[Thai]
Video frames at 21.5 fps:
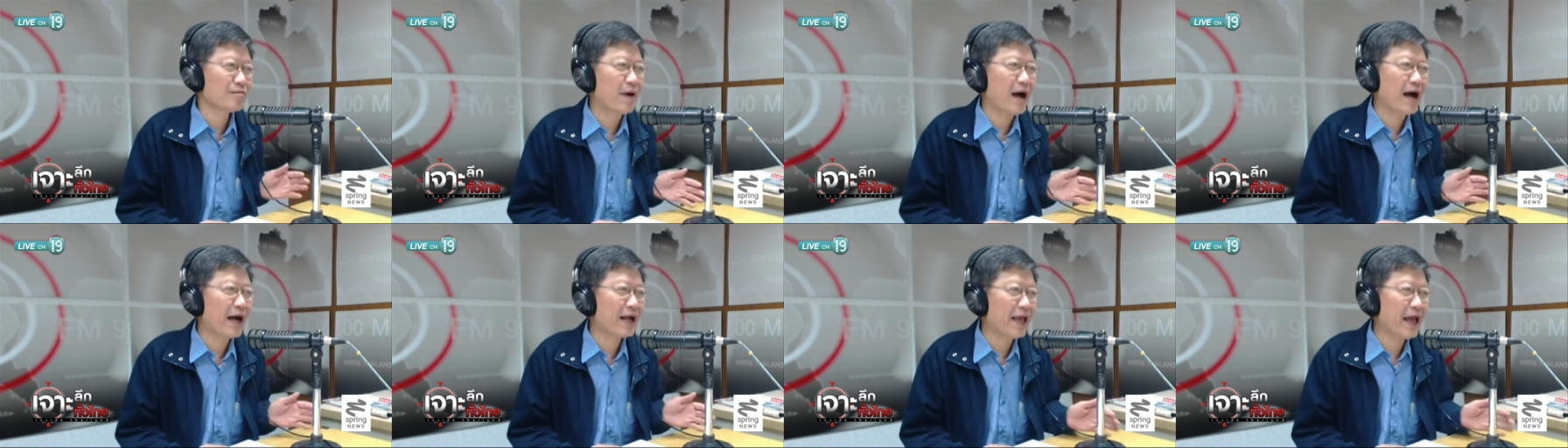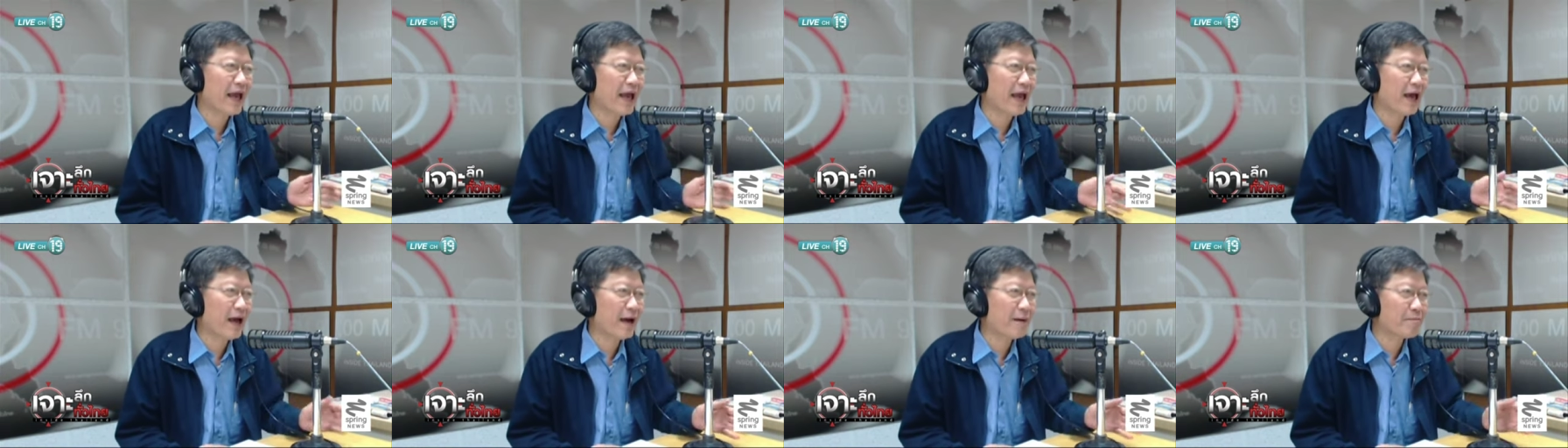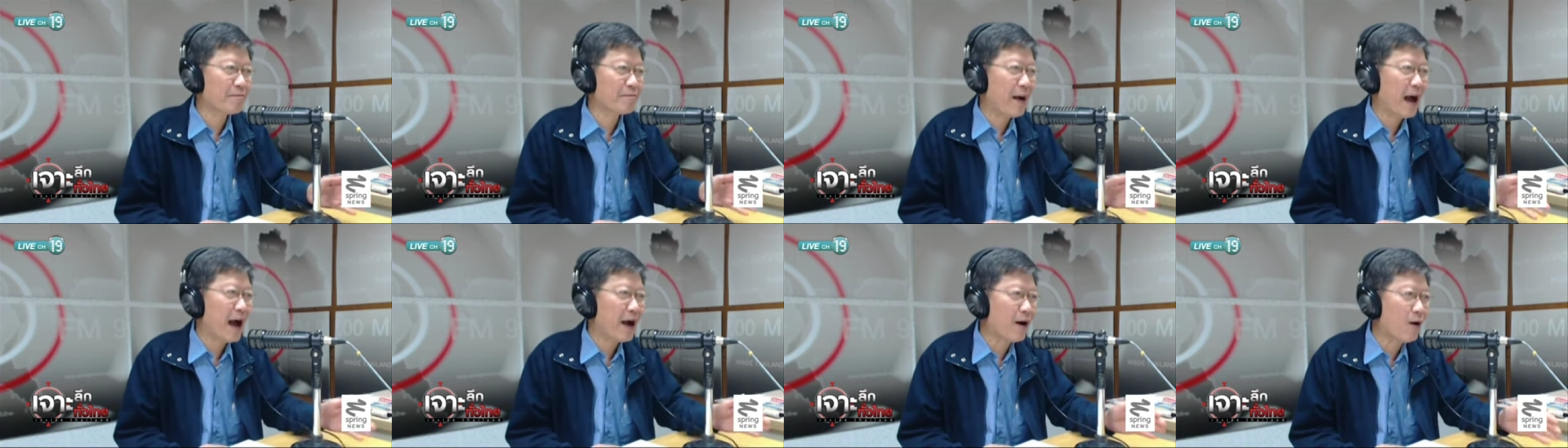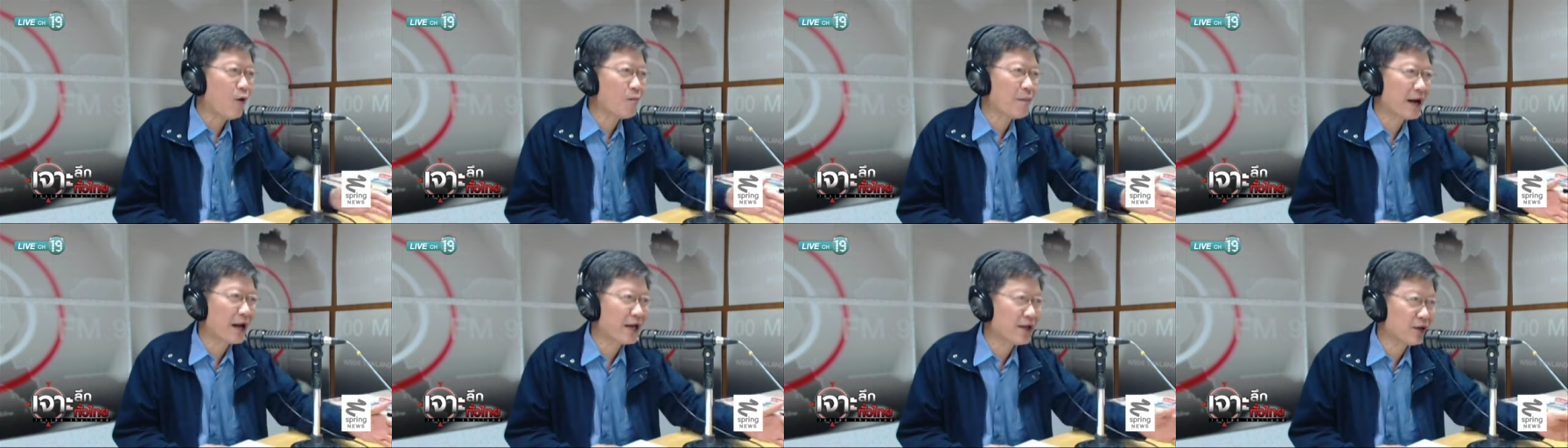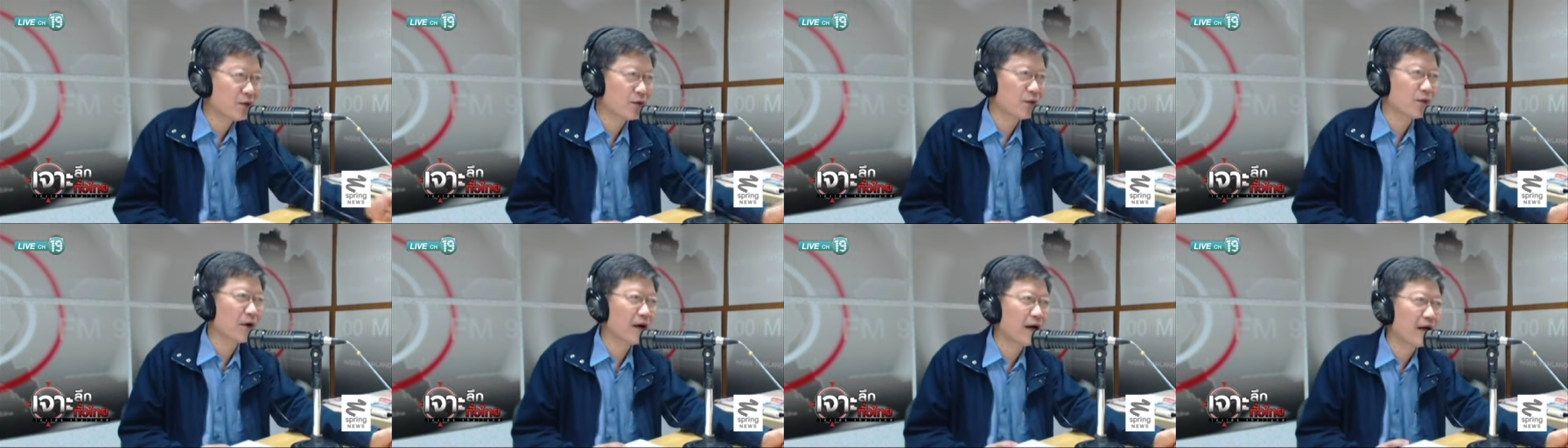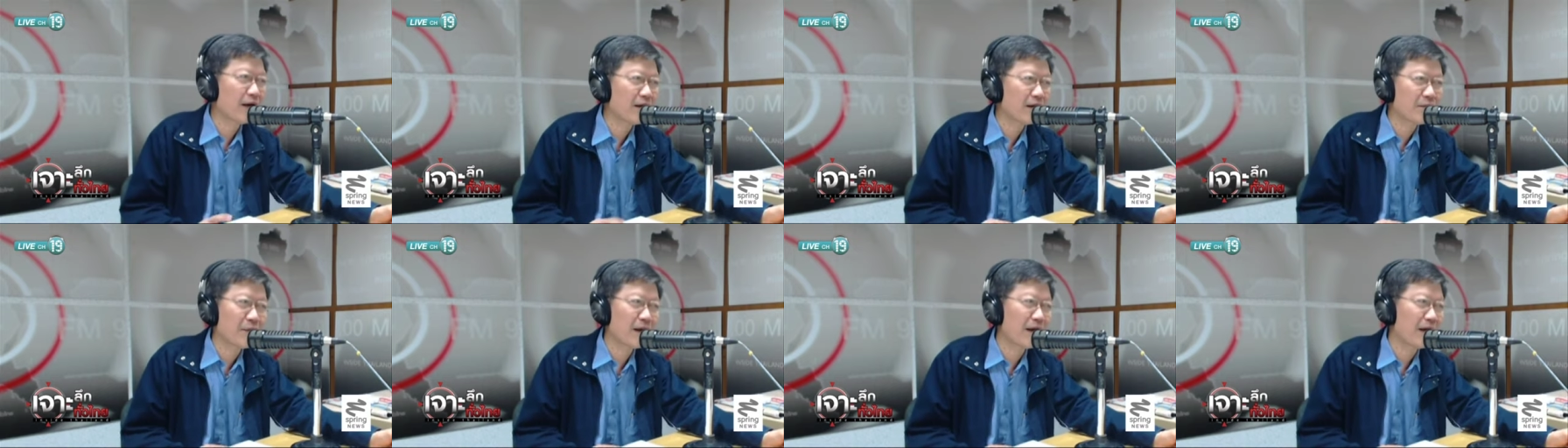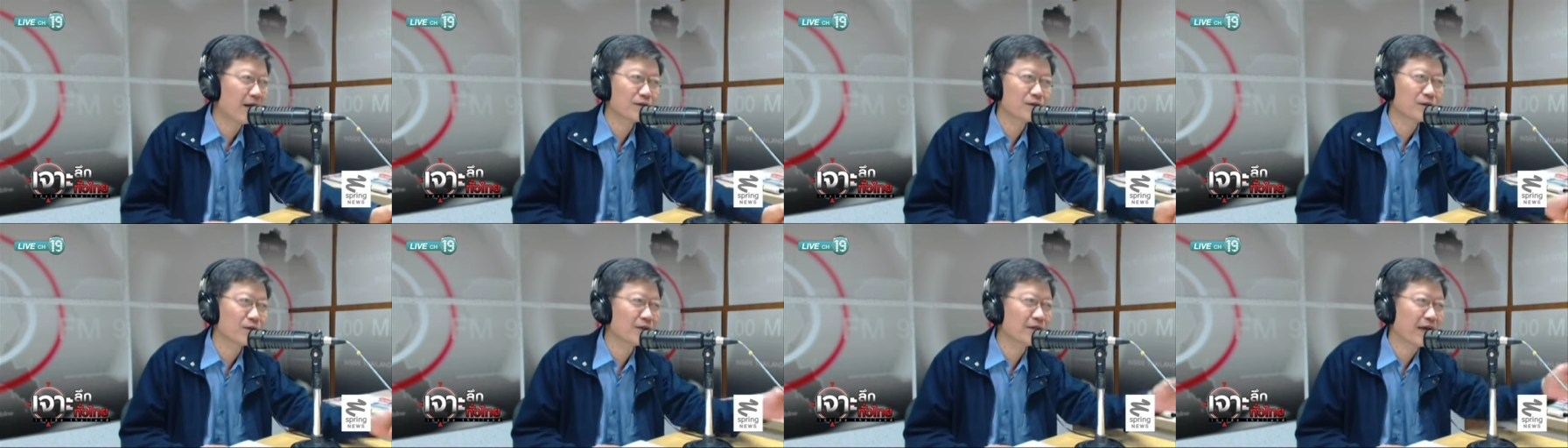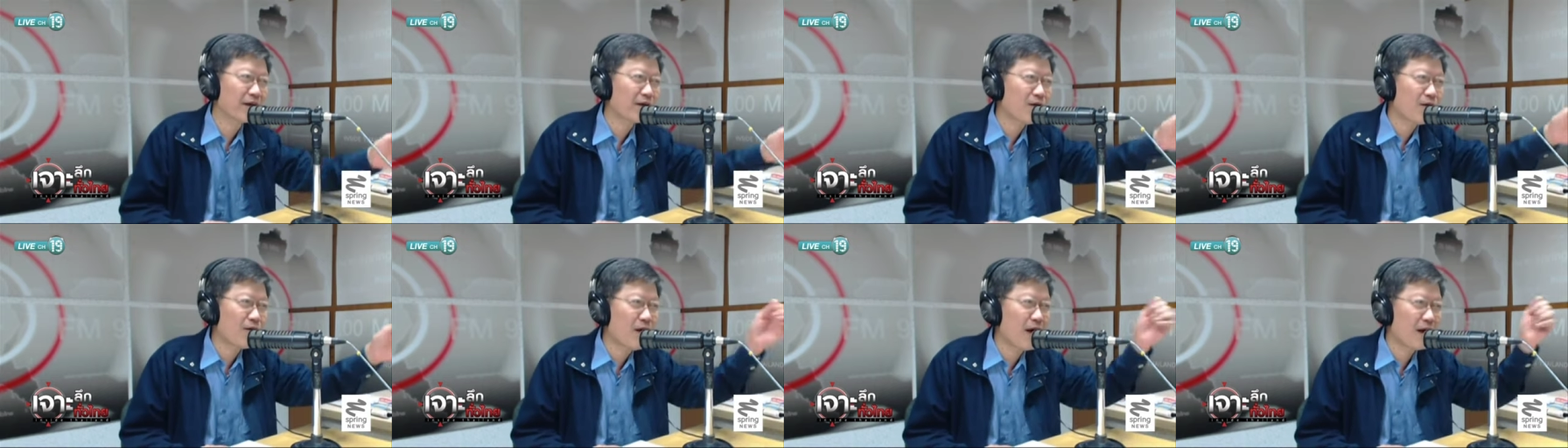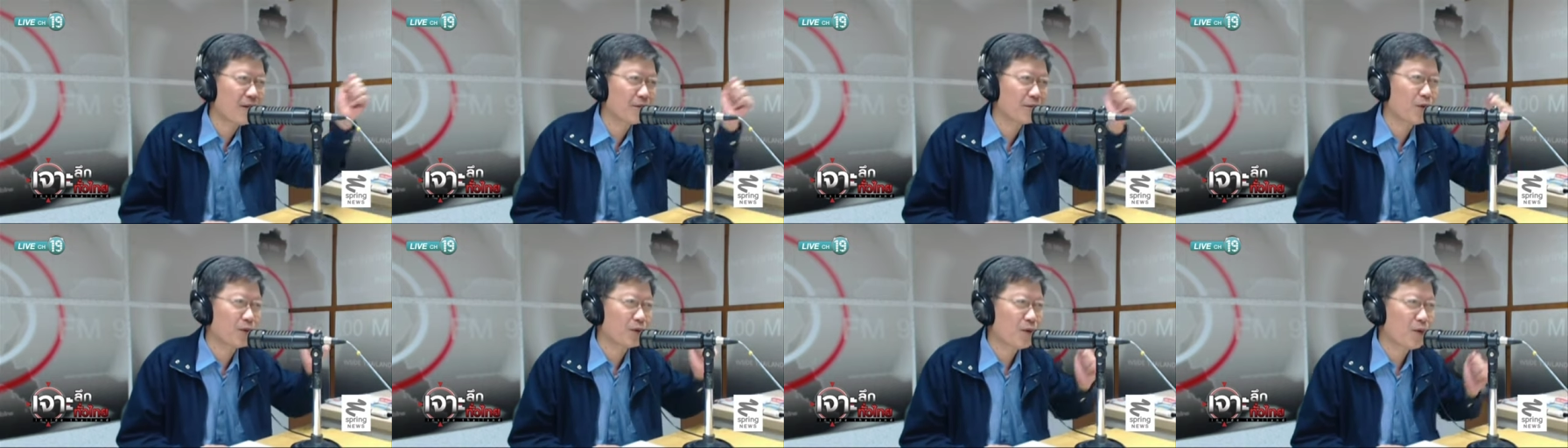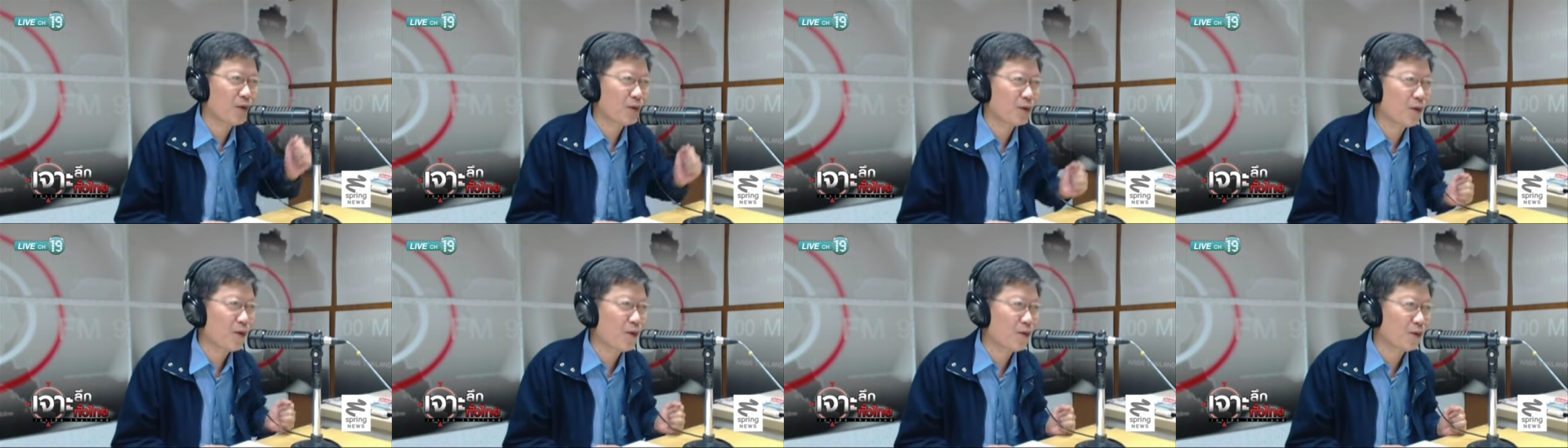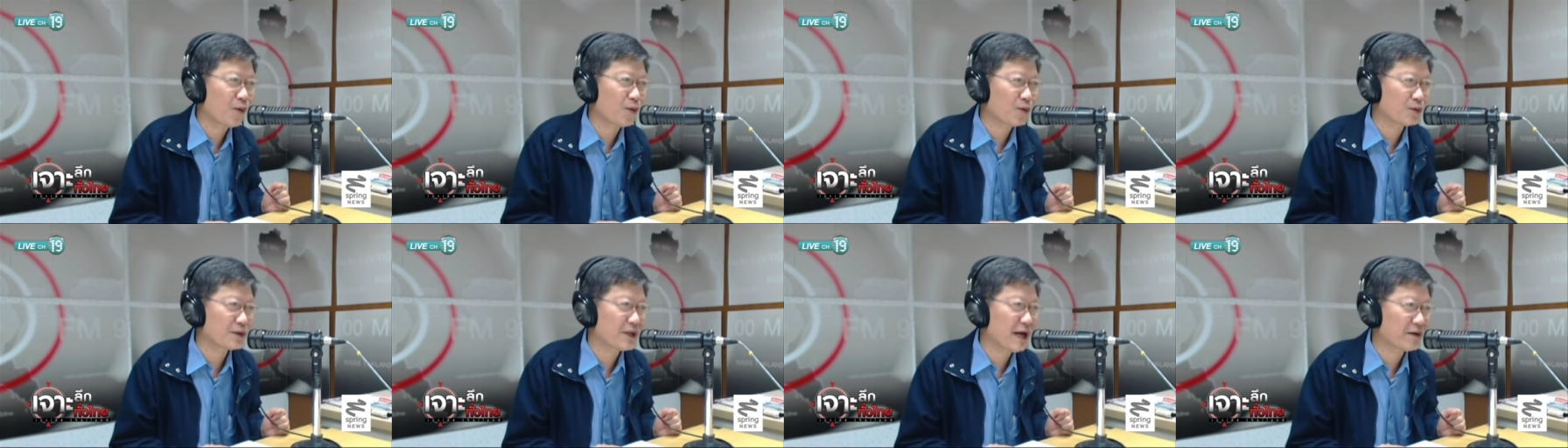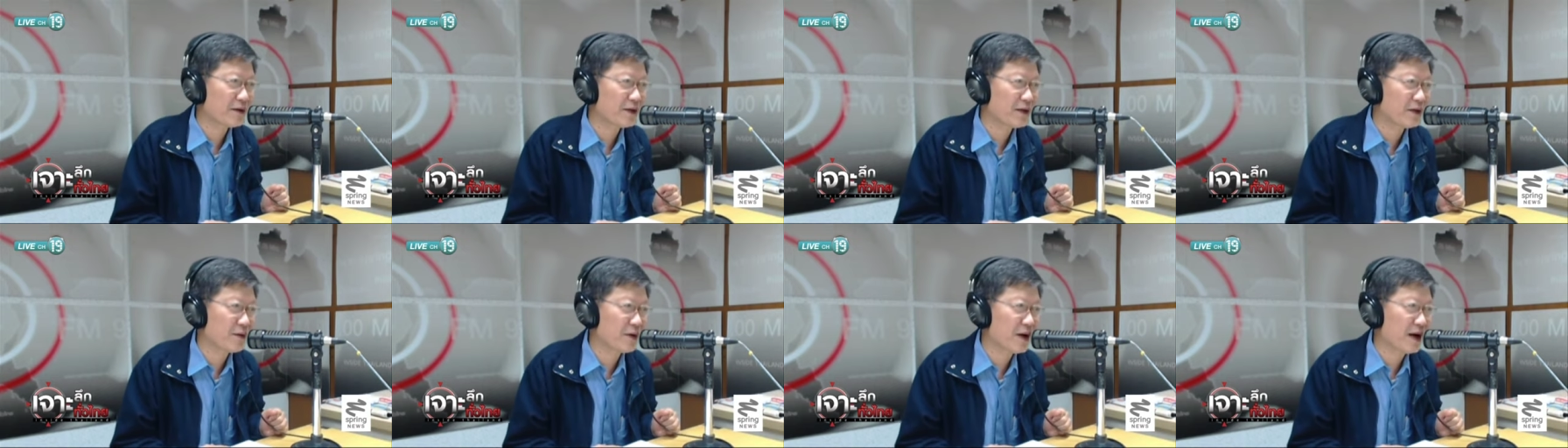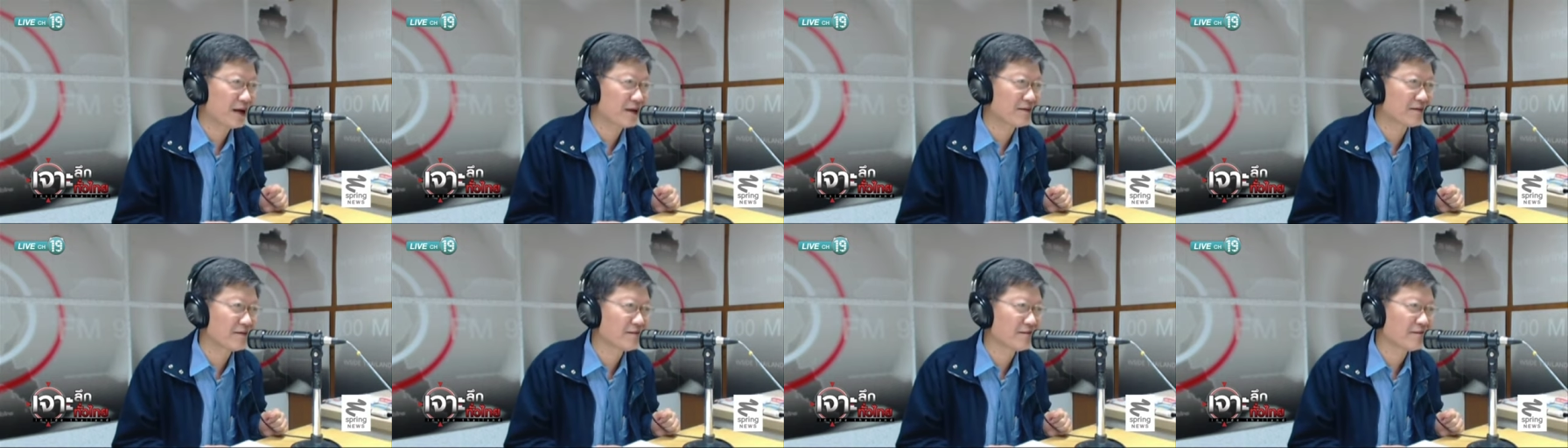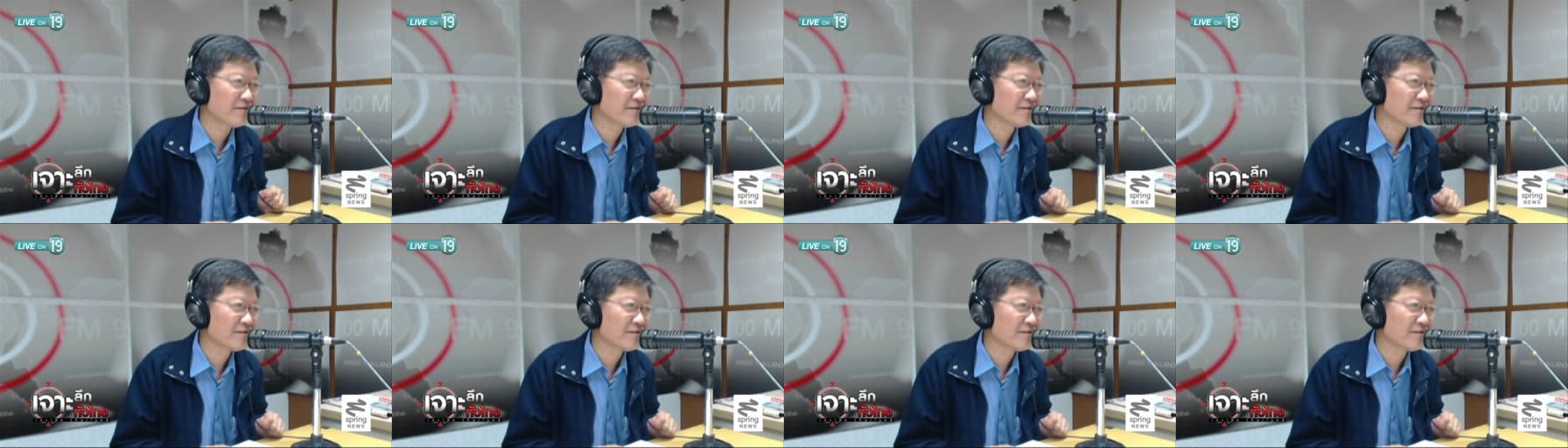หมาแก่ปากอมอะไรอยู่ อ่ะ มา สงสัยข้อความของของของเจ้าเดียวกัน